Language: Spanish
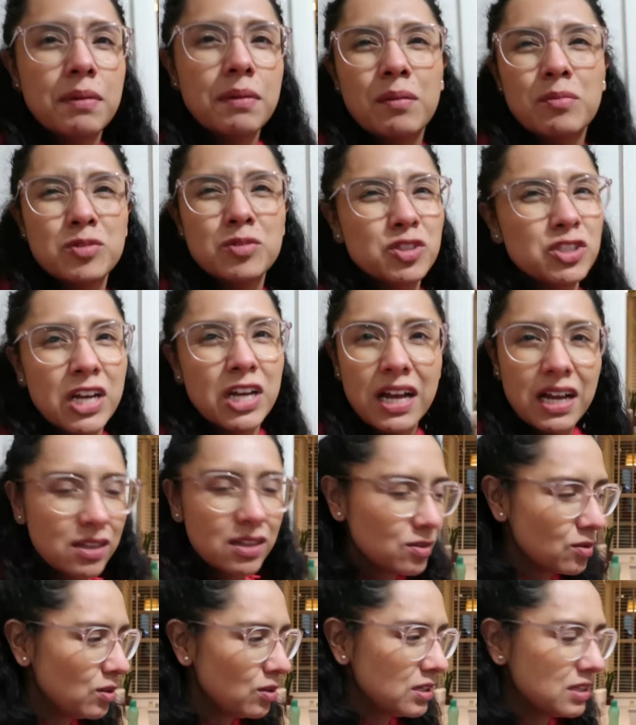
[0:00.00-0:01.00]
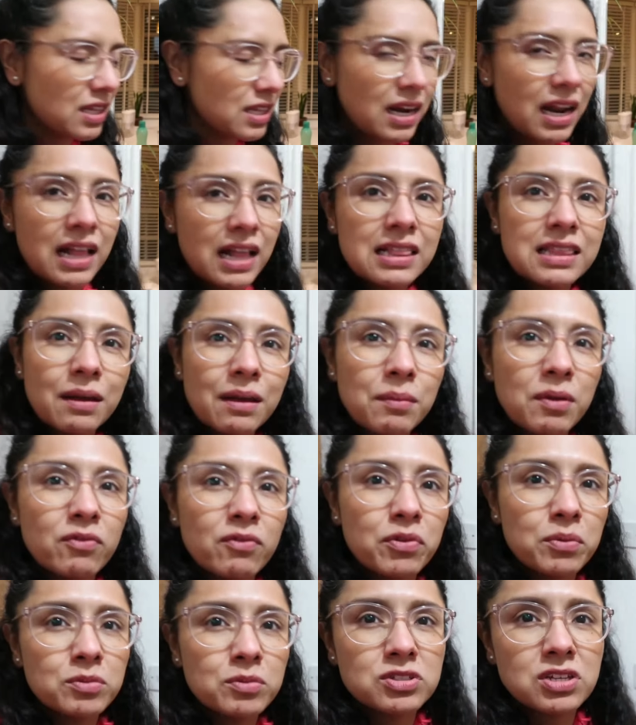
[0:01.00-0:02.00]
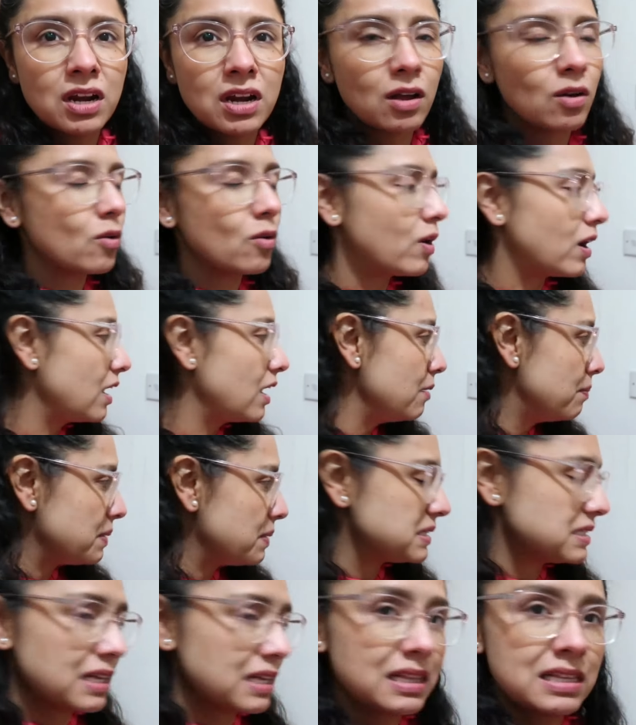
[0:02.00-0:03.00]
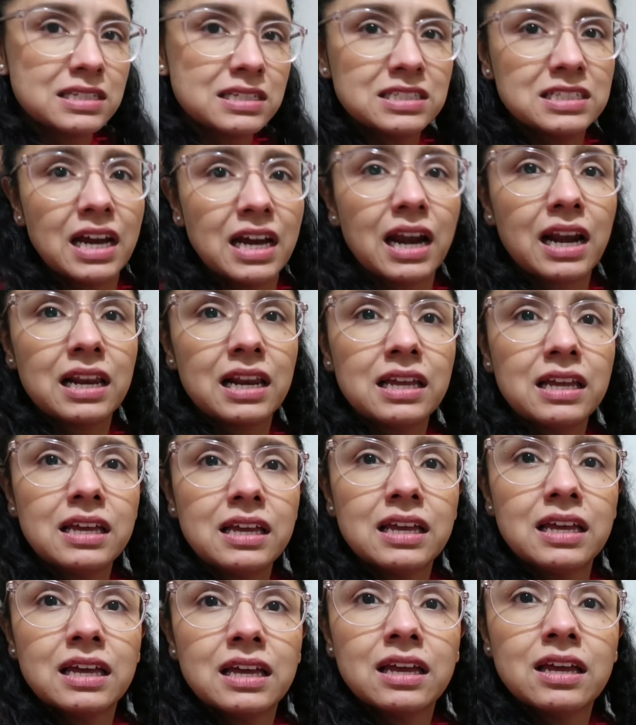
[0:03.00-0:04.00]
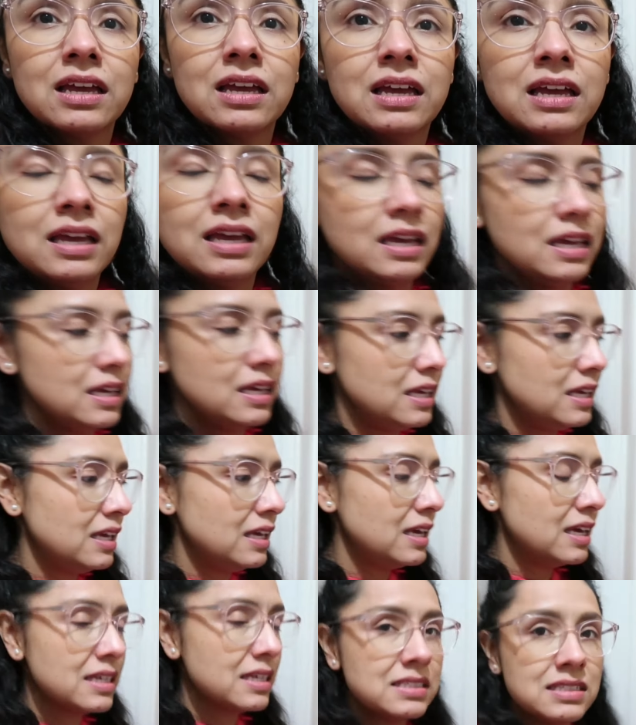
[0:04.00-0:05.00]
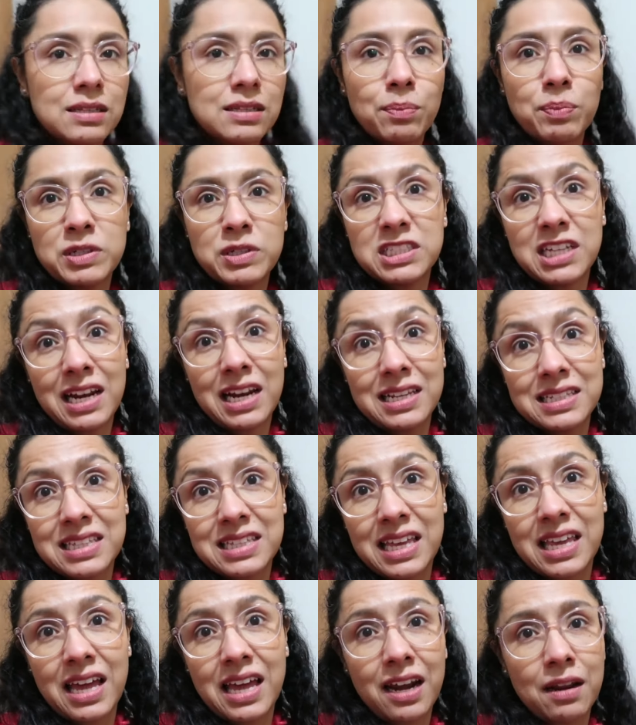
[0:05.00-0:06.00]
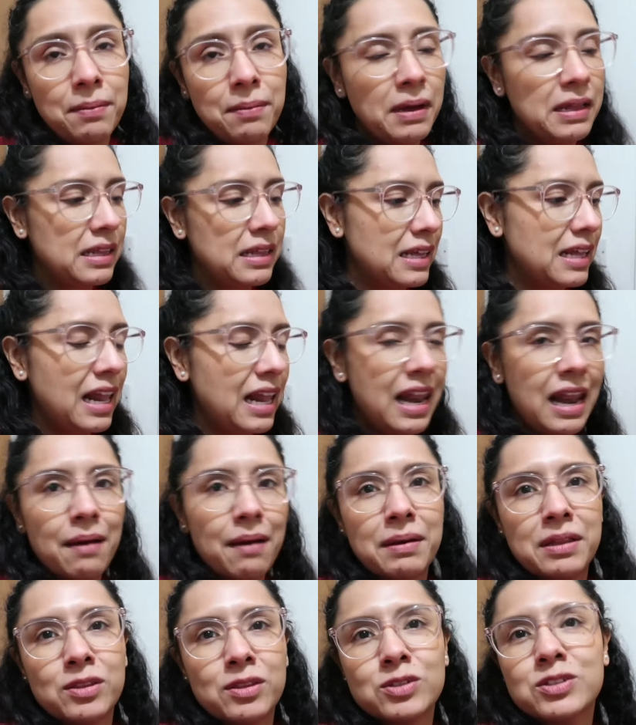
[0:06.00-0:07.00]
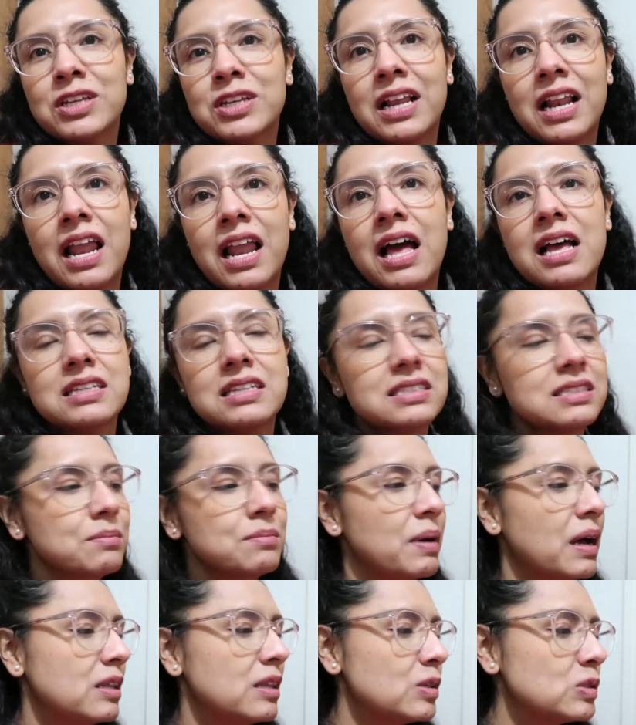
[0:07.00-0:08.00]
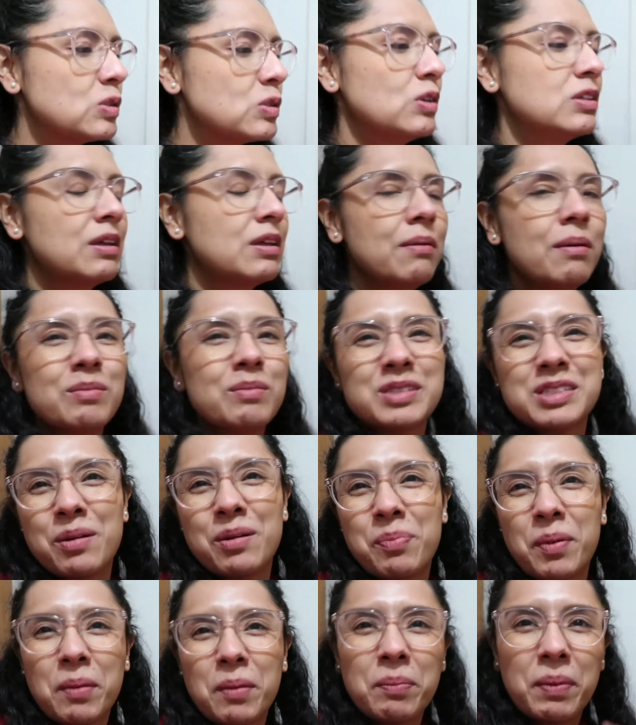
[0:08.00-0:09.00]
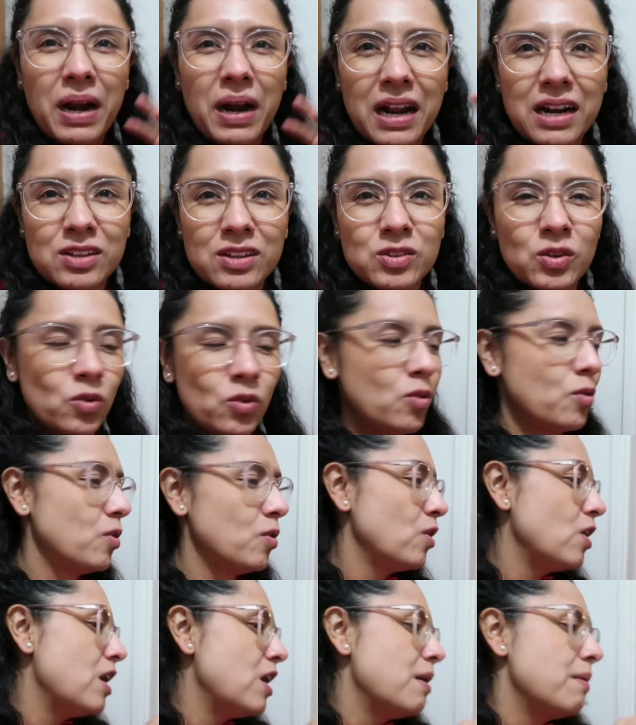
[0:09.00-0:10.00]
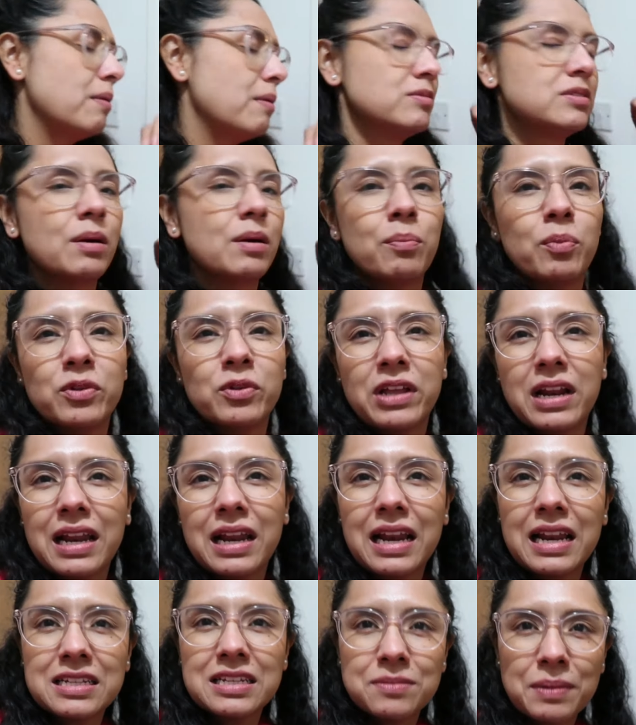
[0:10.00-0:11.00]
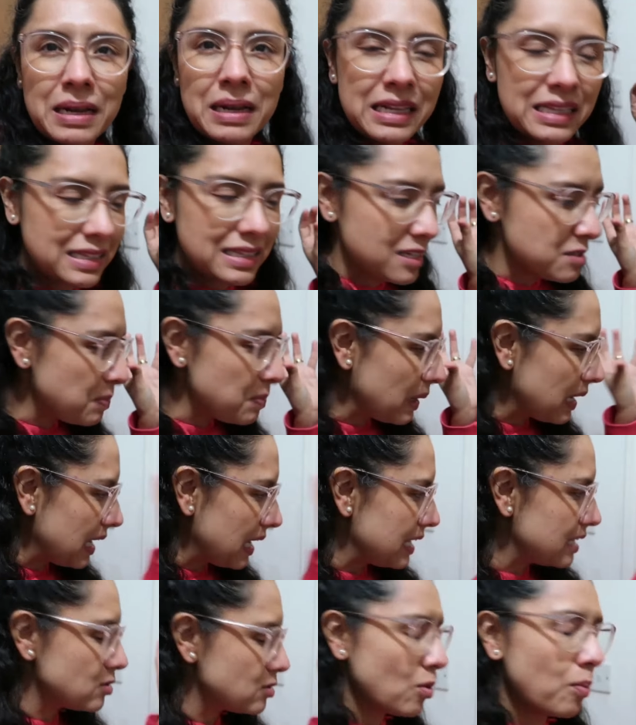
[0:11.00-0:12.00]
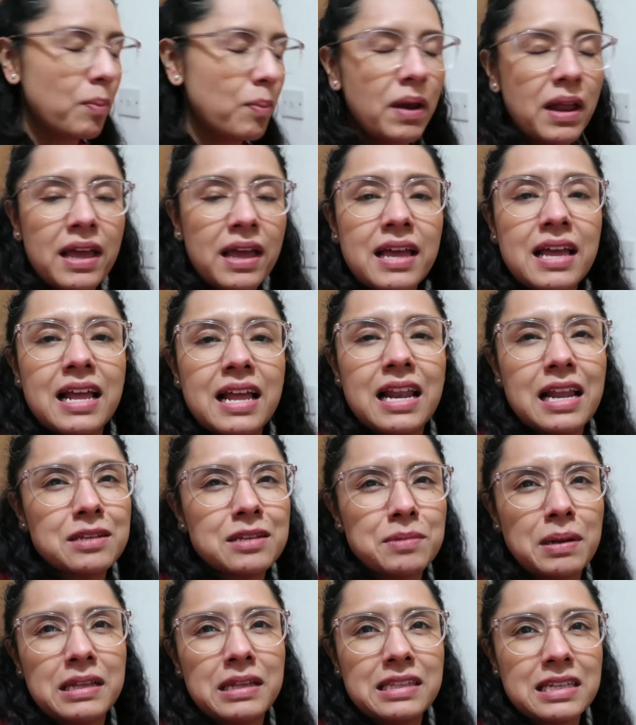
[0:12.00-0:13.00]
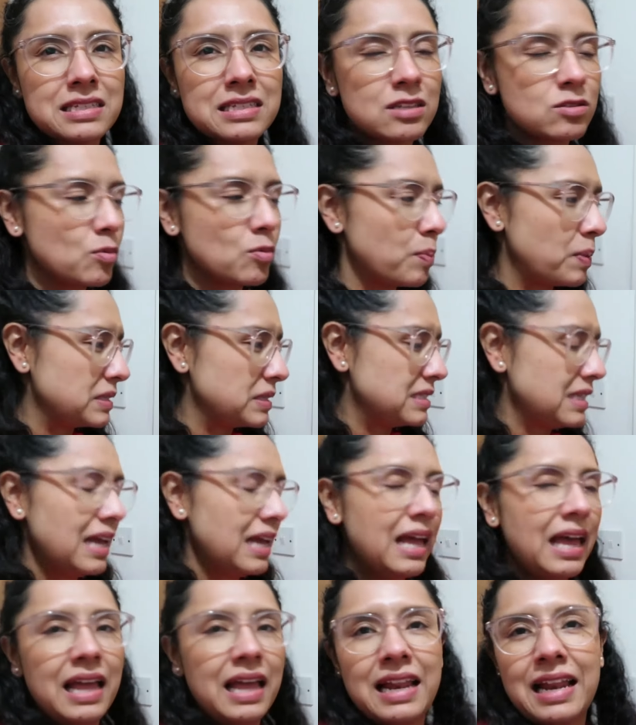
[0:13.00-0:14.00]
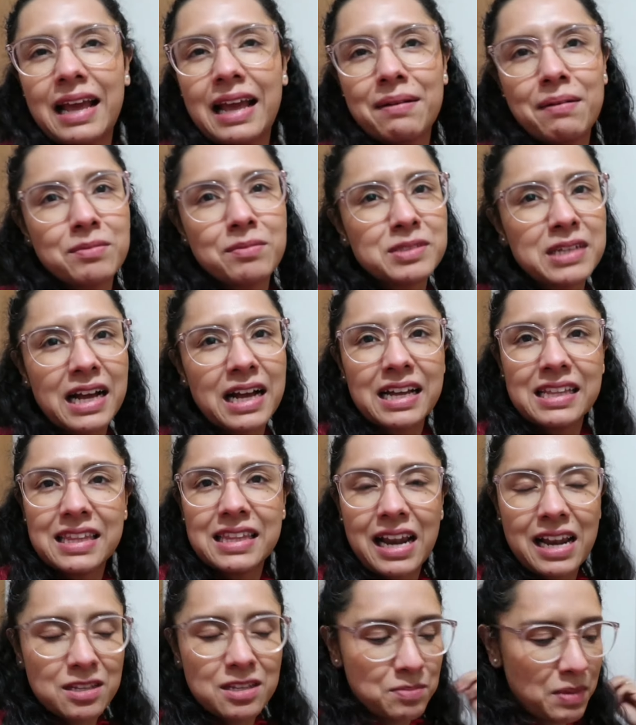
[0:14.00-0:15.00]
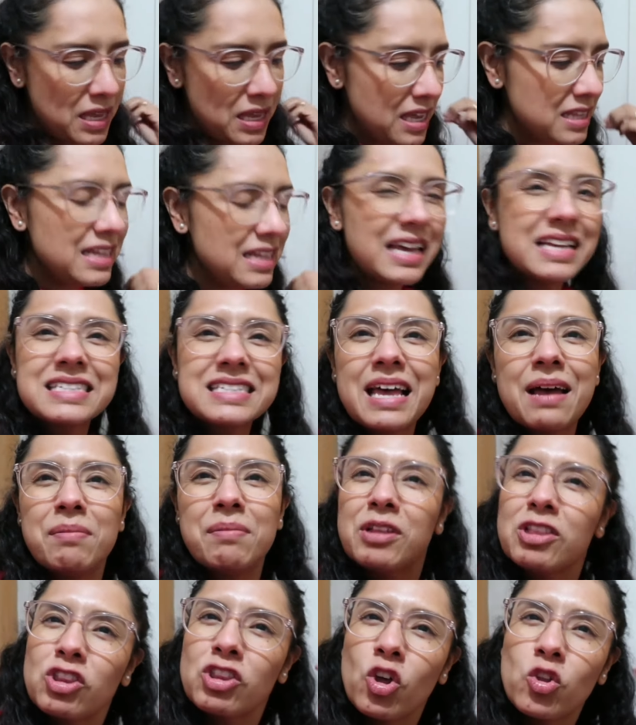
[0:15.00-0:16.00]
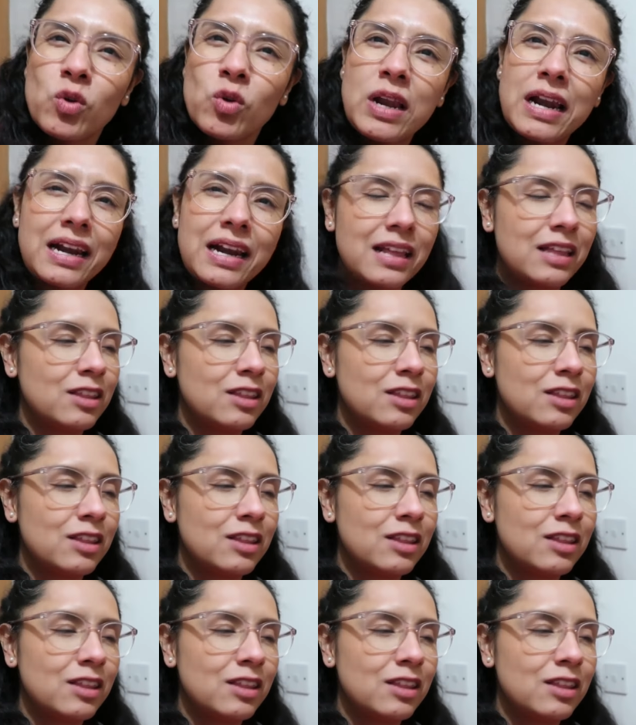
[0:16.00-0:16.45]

Vamos llegando literal, también fuimos a recoger el pastel de Charlie. Y este, pues Charlie está allá arriba lavándose las manos. Ahorita vamos a preparar todo. Vamos a ponerle las velitas para que le sople las velitas a su pastel. Le vamos a cantar las mañanas. Ya saben todo el